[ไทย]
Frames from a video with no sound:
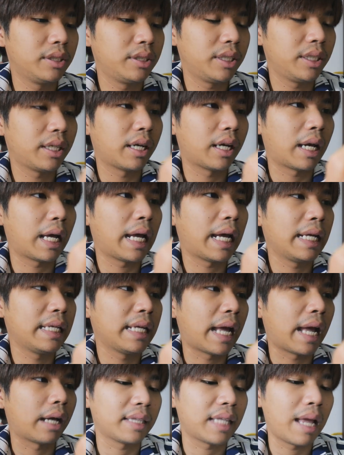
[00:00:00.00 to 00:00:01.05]
จริงๆอ่ะใคร
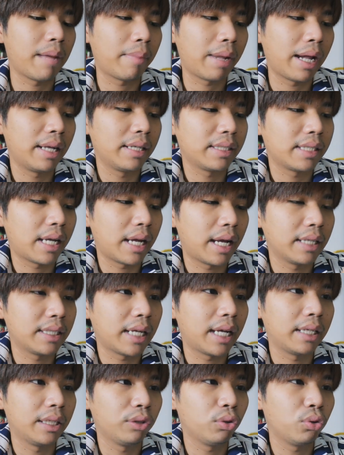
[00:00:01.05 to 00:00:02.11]
อยากตามงานอา
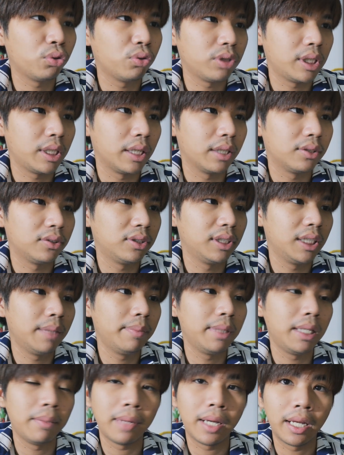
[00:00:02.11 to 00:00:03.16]
จารย์นิโต้จุนจิซื้อเล่
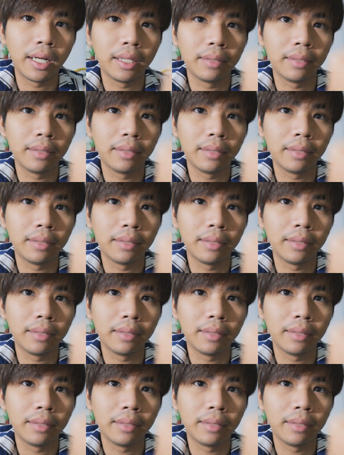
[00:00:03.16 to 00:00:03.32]
มนี้มา